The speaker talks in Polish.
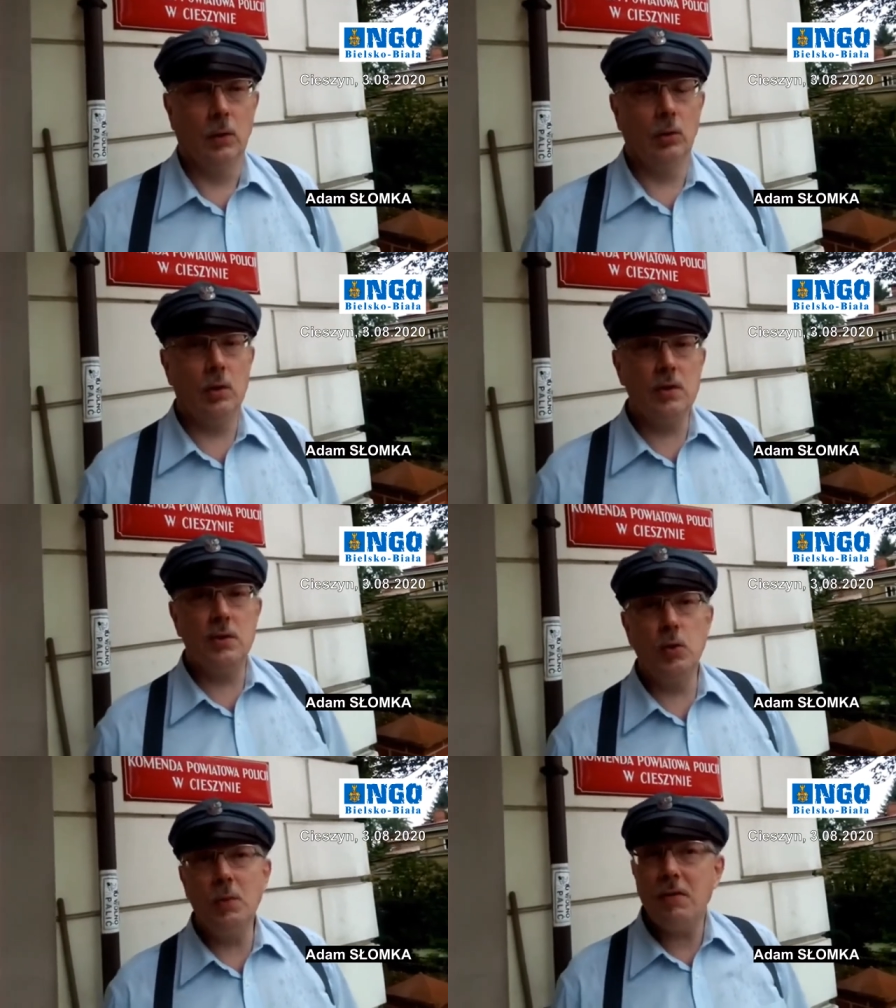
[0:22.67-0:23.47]
No to
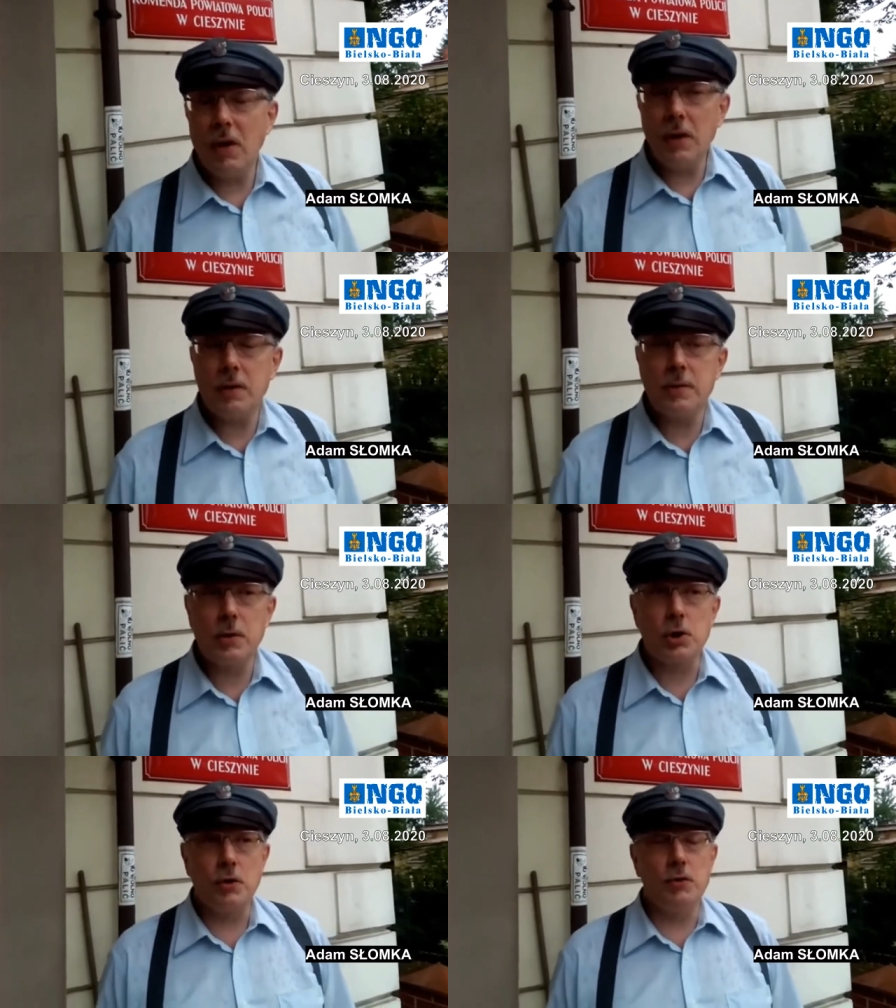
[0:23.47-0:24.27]
jest
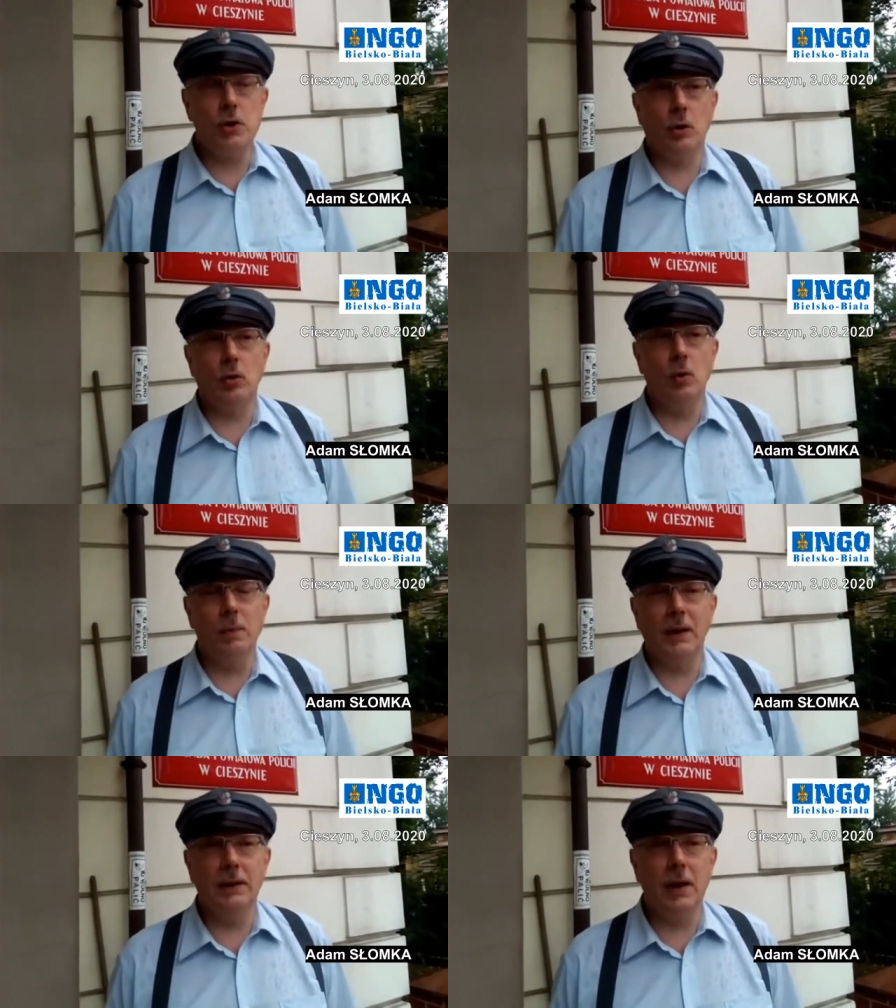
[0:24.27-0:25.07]
zdumiewające, że w środku
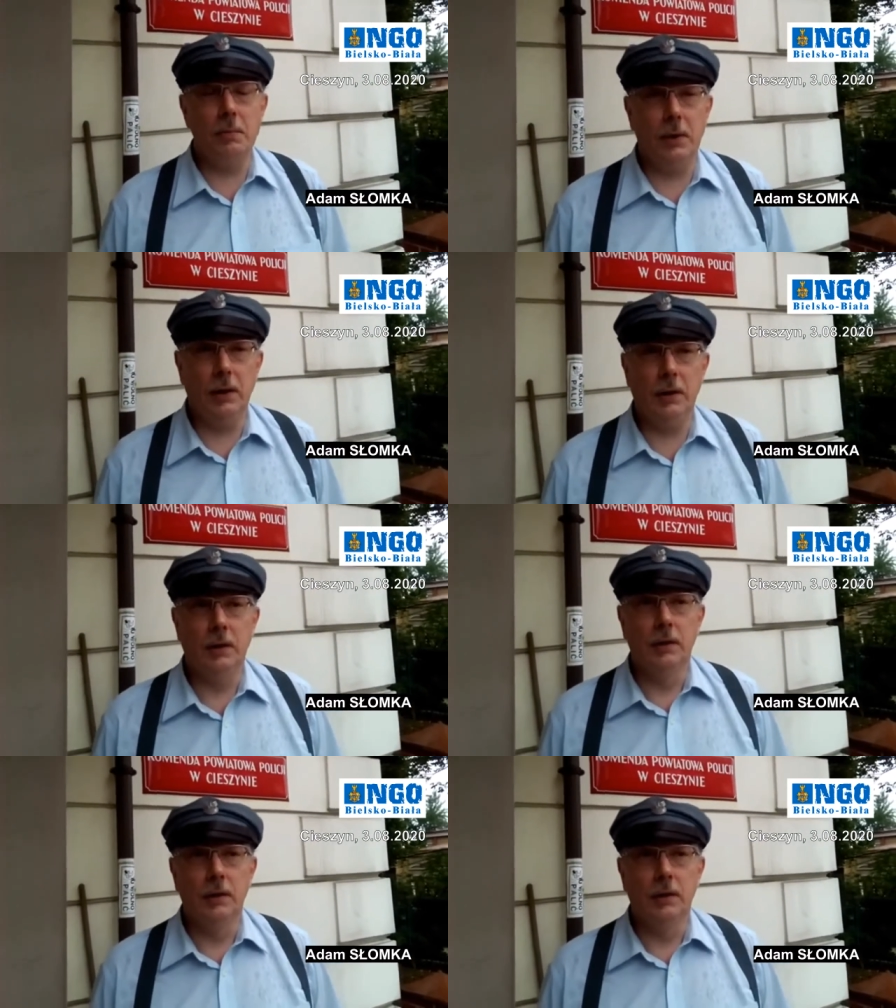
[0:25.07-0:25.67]
pandemii